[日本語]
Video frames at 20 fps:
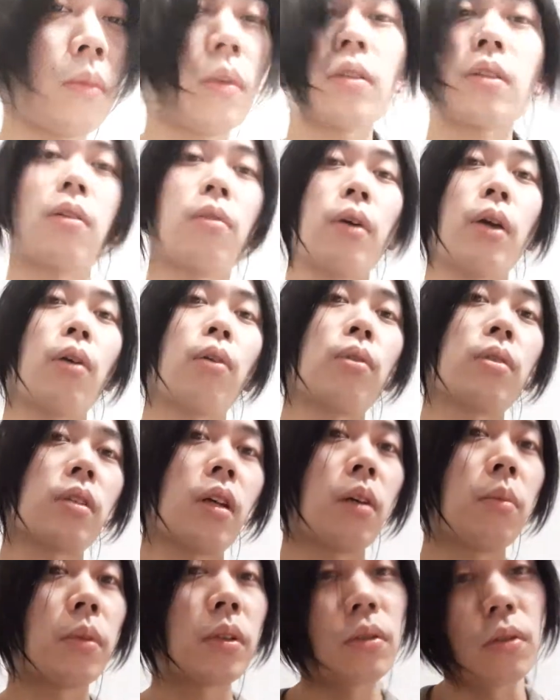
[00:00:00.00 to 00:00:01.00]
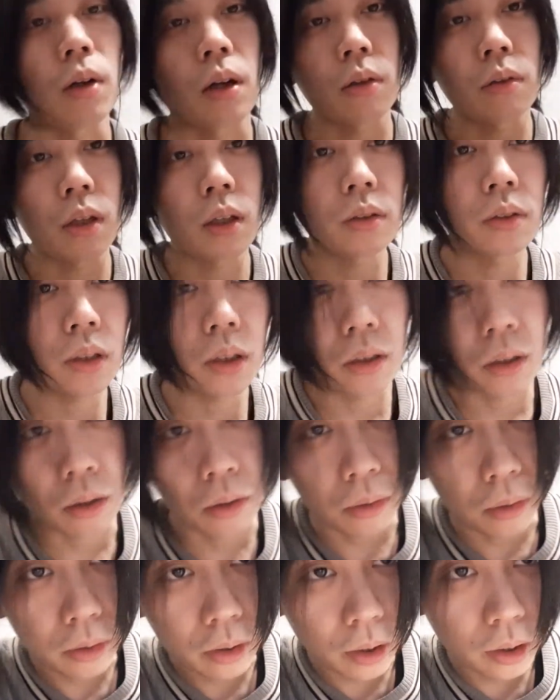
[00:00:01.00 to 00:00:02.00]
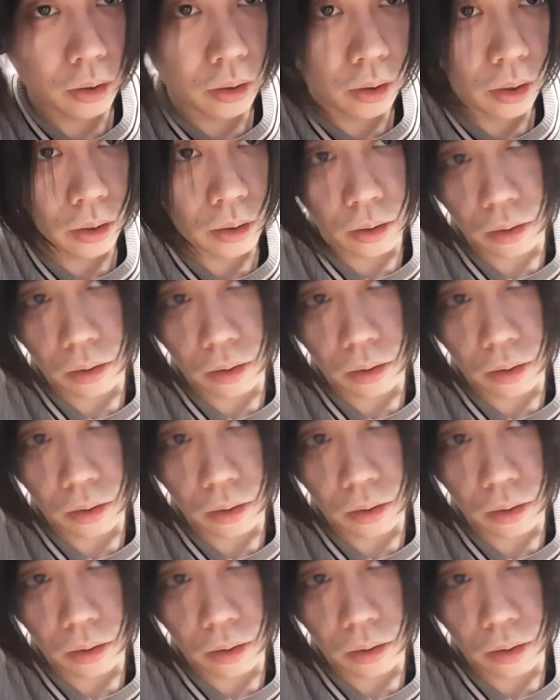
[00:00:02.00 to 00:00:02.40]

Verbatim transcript: 皆さんおはようございます。洛南ジャーナルの千一で